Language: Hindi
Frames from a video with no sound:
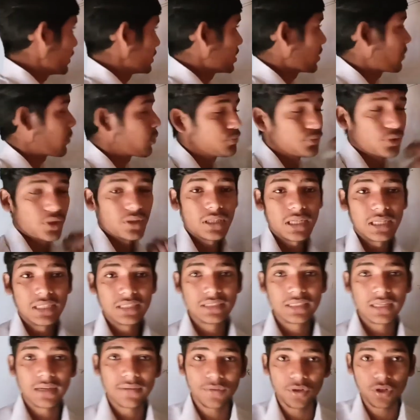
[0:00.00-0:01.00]
व्हाट्सअप ग्रुप ज्वाइन कर
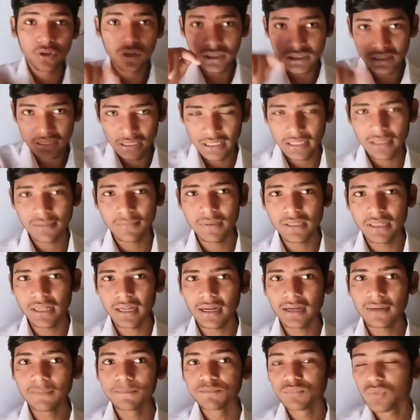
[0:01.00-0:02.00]
लीजिएगा वीडियो के नीचे लिंक मिल
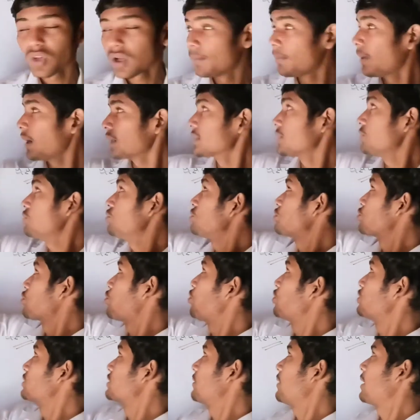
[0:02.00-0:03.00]
जाएगा बात करूँ इस
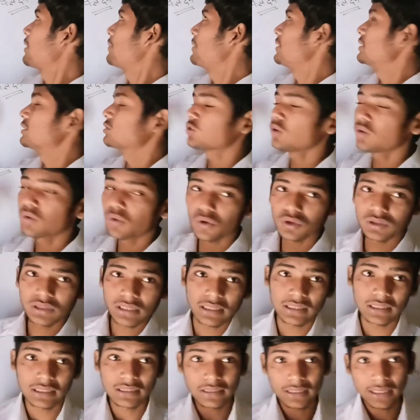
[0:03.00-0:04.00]
कोर्स के बारे में इसको कोर्स
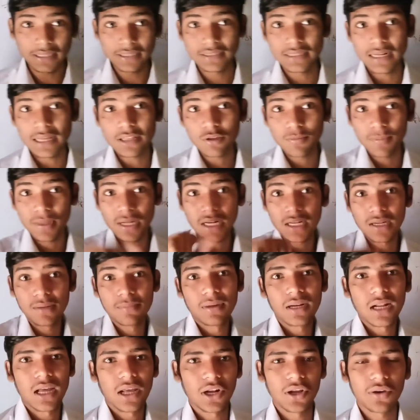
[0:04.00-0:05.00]
खरीदना है तो मेरा
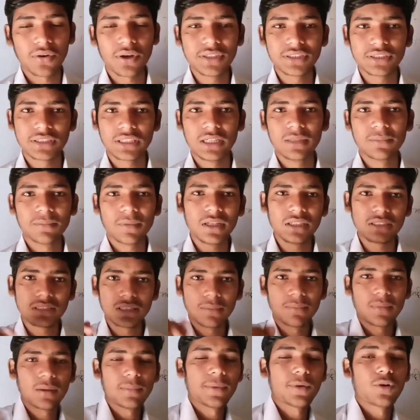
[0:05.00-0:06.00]
नंबर आ रहा होगा स्क्रीन पर इस
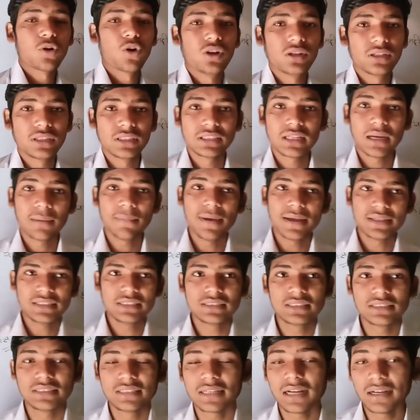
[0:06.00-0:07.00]
नंबर पर कॉल कीजिएगा
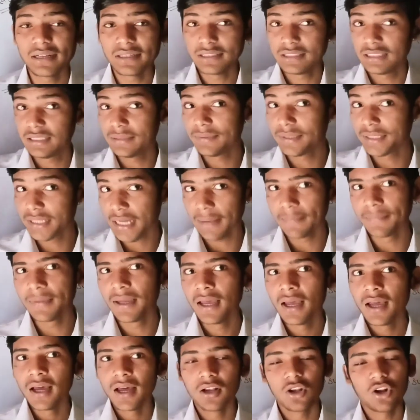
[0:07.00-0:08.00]
मैसेज कीजिएगा किसी भी टाइम
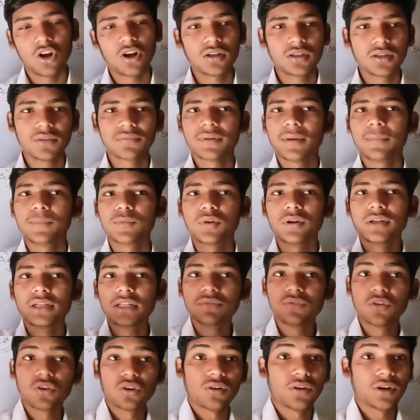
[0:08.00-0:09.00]
लॉट ऑफ टाइम ट्वेंटी
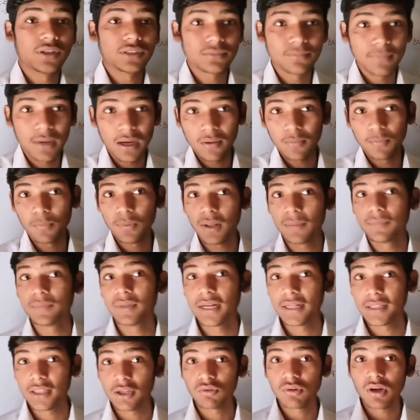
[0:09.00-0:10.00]
फोर आवर्स मैं उपलब्ध
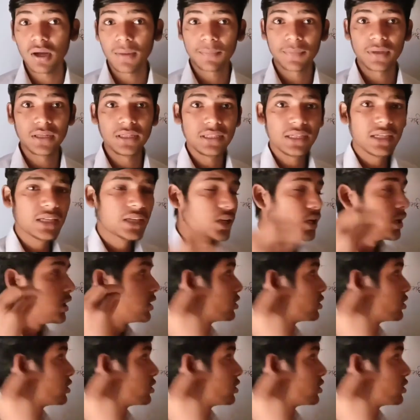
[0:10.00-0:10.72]
रहता हूँ आपके लिए